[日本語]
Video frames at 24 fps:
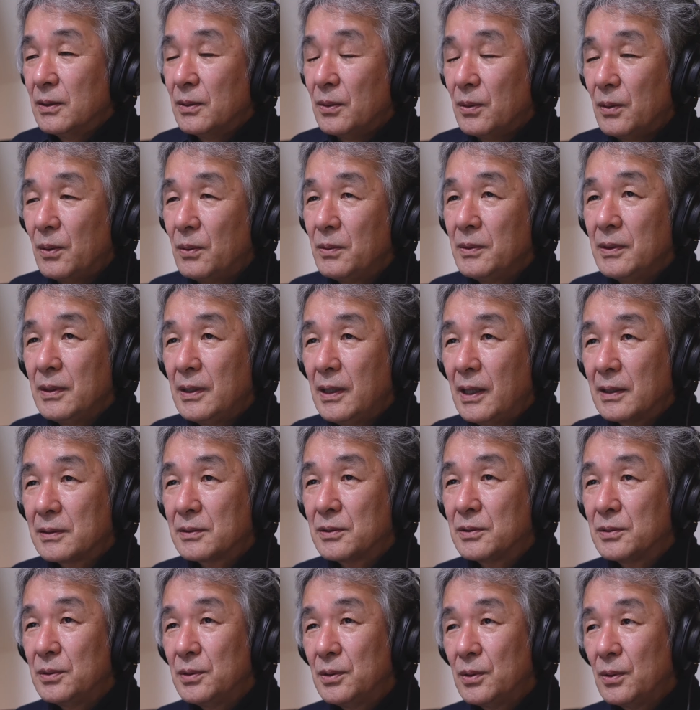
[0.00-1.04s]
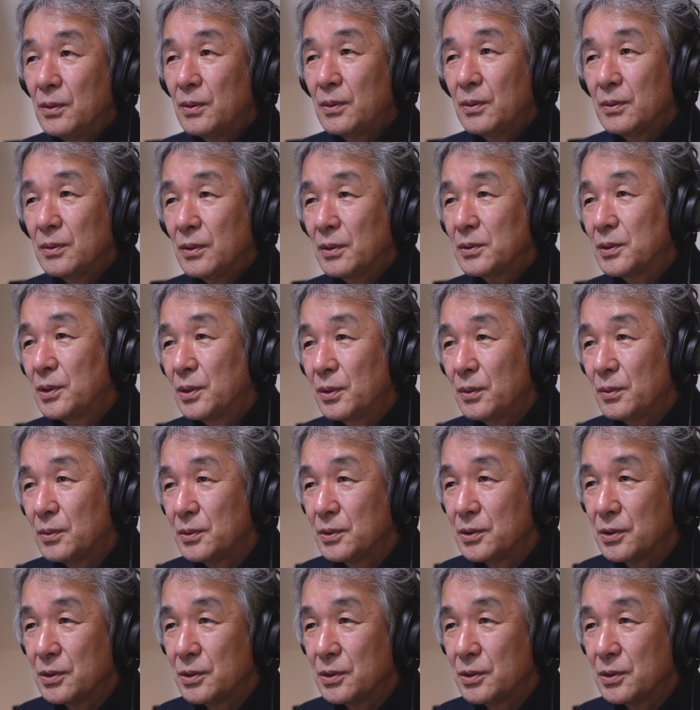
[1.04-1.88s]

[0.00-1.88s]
音楽用の標